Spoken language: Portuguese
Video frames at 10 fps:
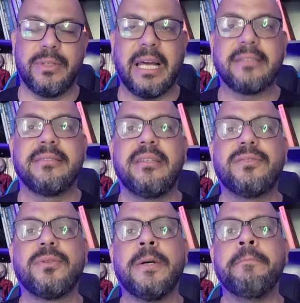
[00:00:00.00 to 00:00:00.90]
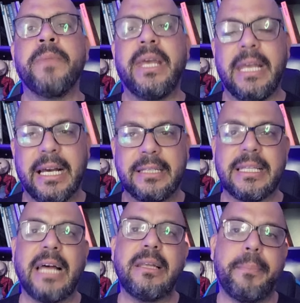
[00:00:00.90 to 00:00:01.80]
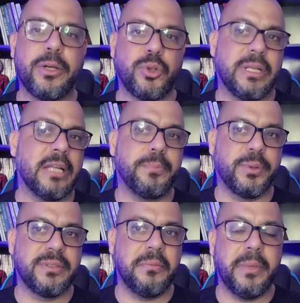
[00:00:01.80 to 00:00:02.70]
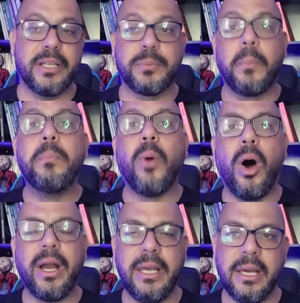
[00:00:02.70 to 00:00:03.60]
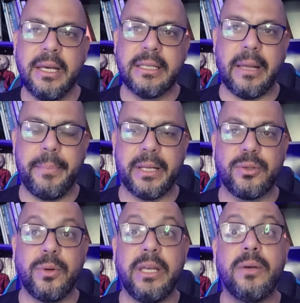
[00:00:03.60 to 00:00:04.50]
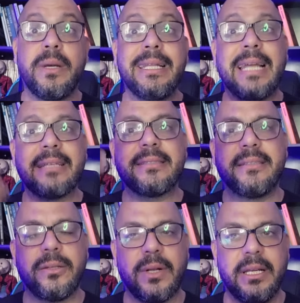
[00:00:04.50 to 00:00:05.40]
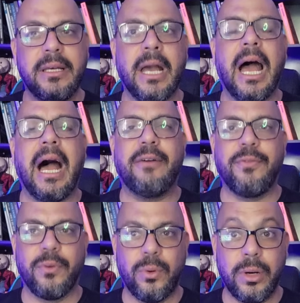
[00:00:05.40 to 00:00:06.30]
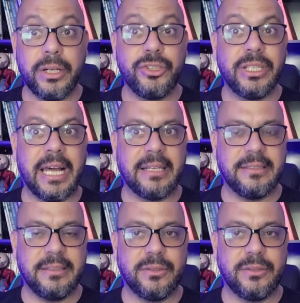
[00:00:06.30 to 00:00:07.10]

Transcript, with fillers: Narciso encantado e apaixonado por si mesmo, morre na beira do rio, nascendo ali a flor de narciso.